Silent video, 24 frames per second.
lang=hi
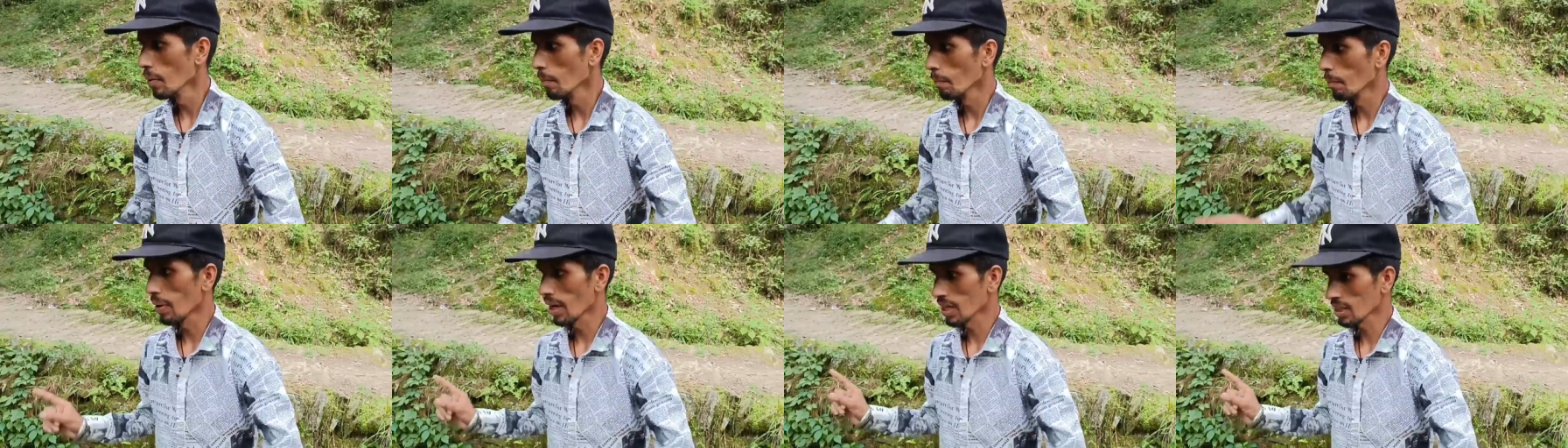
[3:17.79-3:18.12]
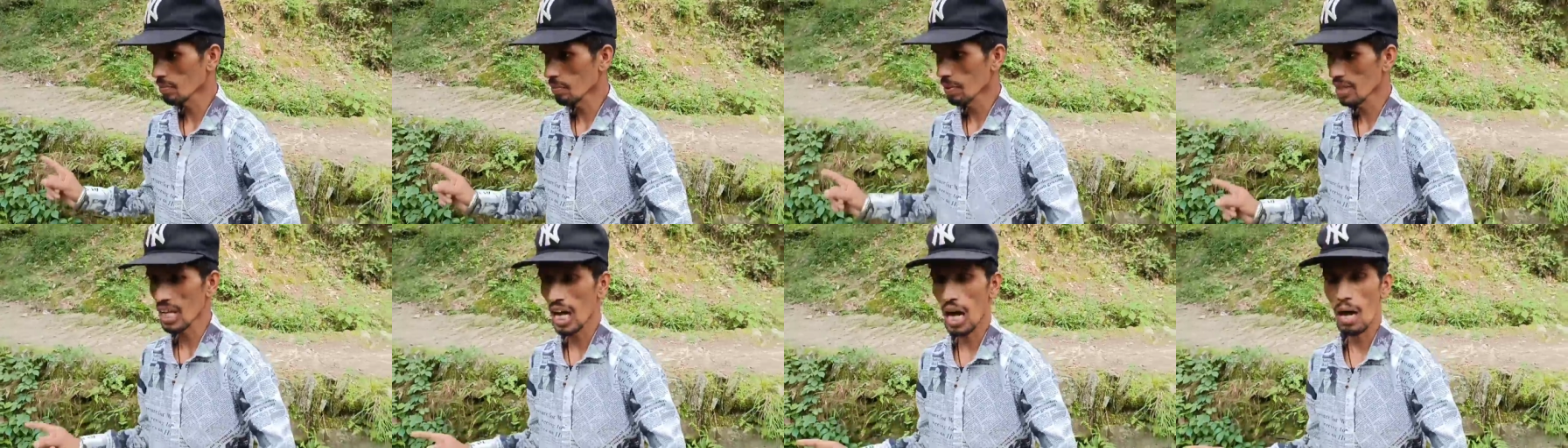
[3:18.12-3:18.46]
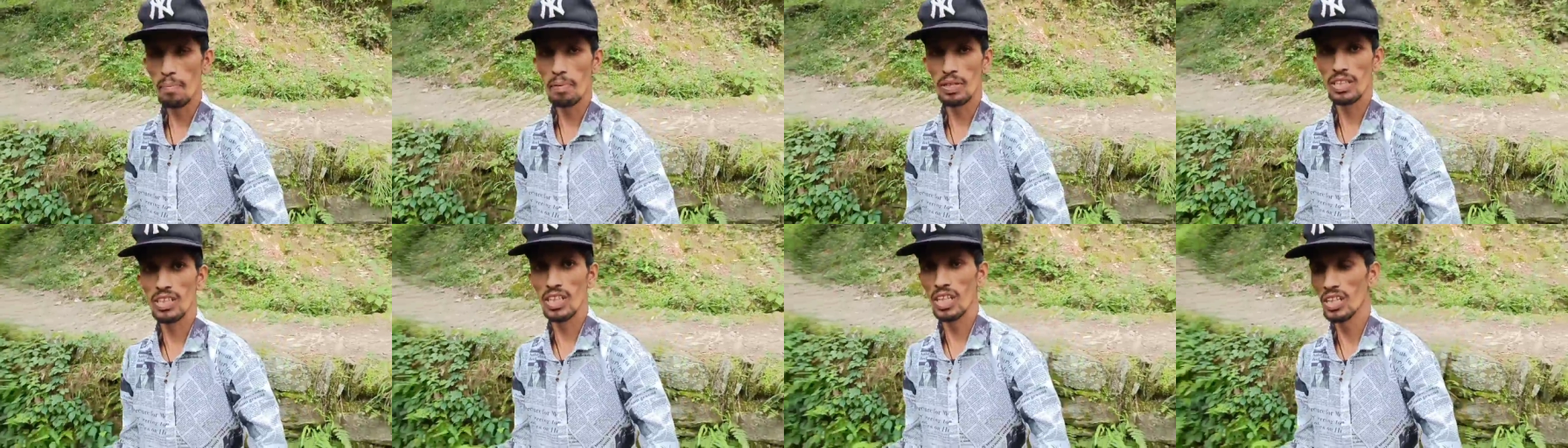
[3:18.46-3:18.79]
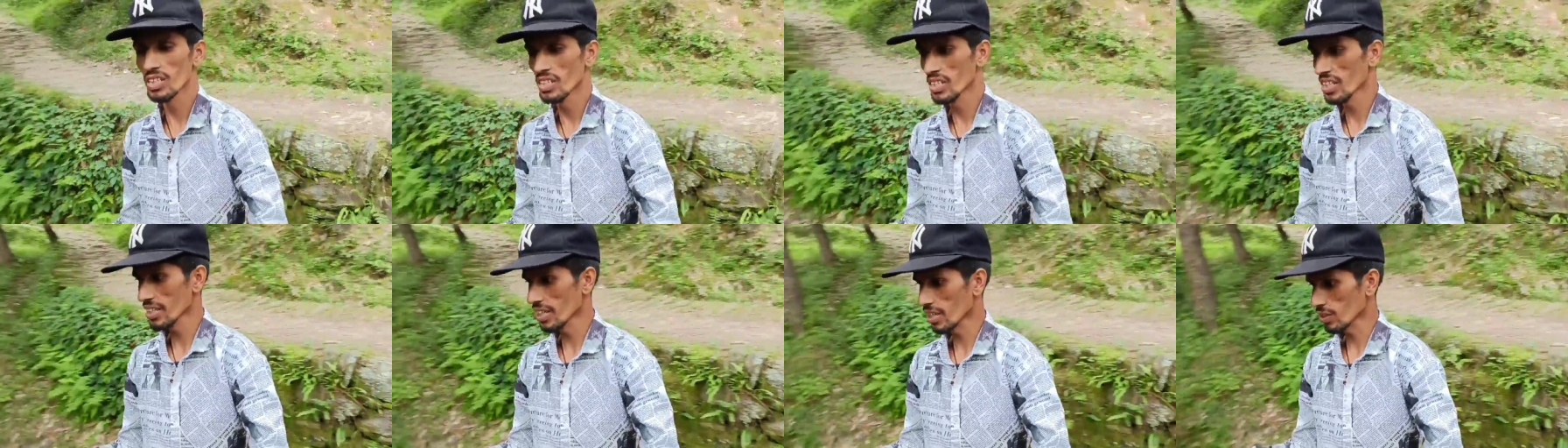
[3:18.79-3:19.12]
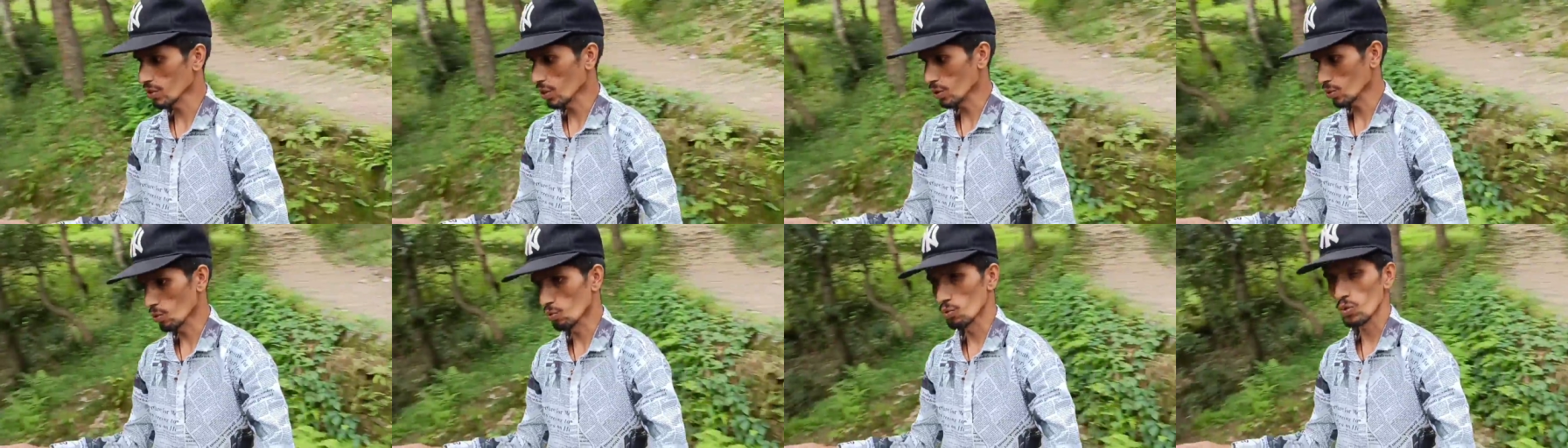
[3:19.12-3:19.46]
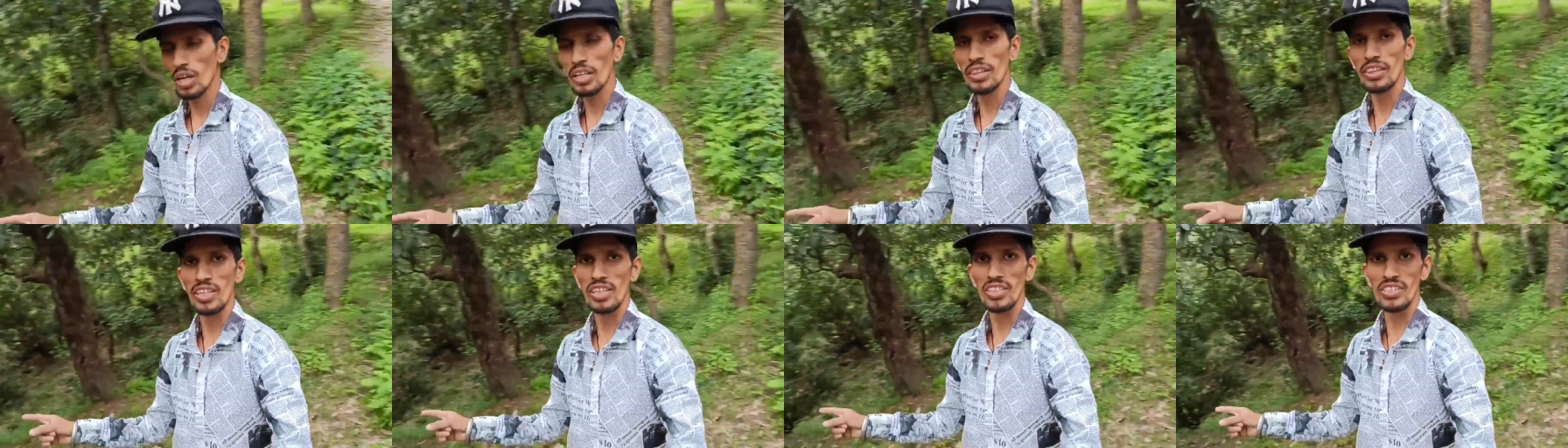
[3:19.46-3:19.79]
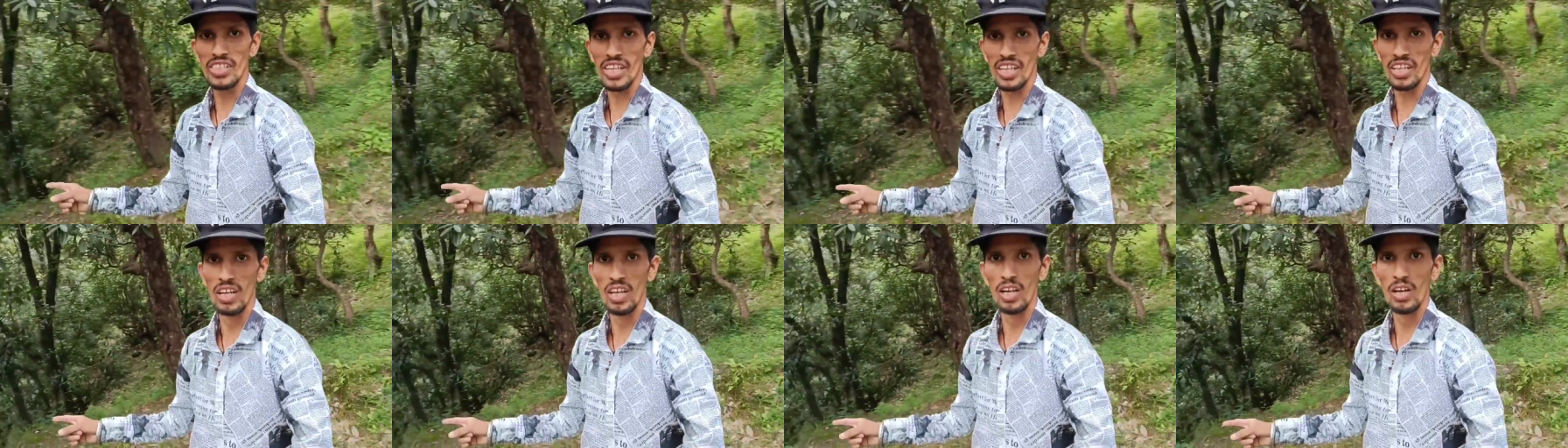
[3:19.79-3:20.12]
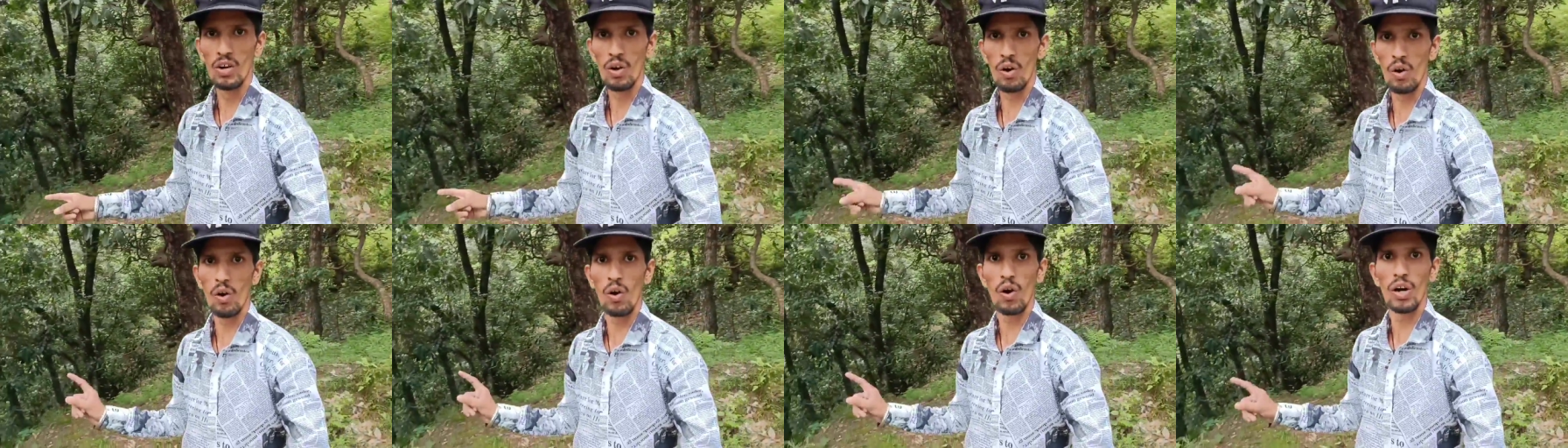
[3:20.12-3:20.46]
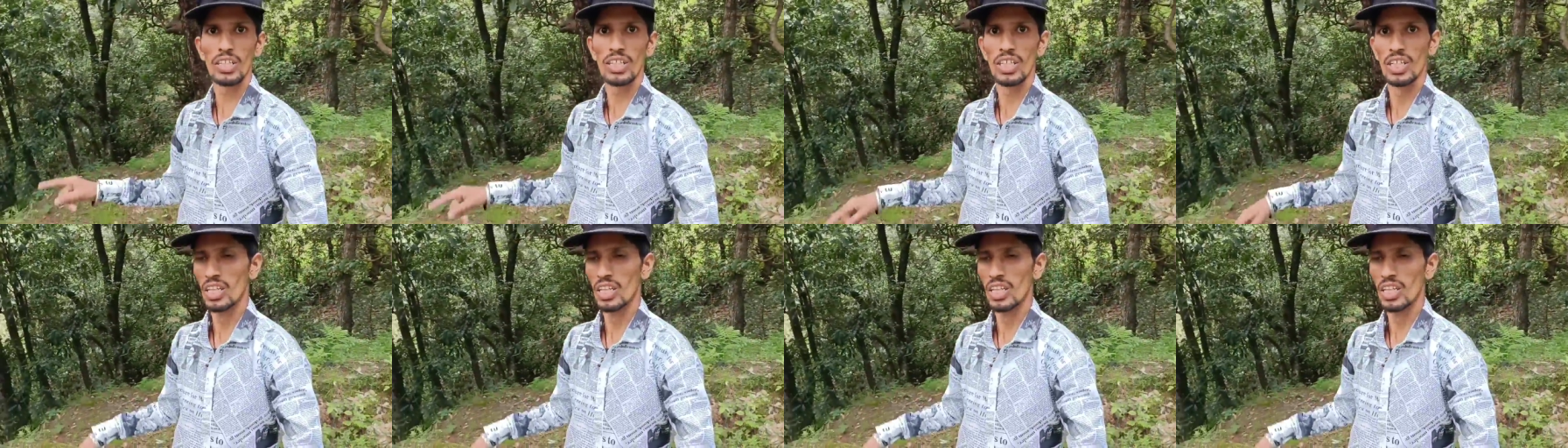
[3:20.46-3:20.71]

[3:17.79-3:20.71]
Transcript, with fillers: बट मैं यहाँ पर से सीधे कटूँगा नीचे और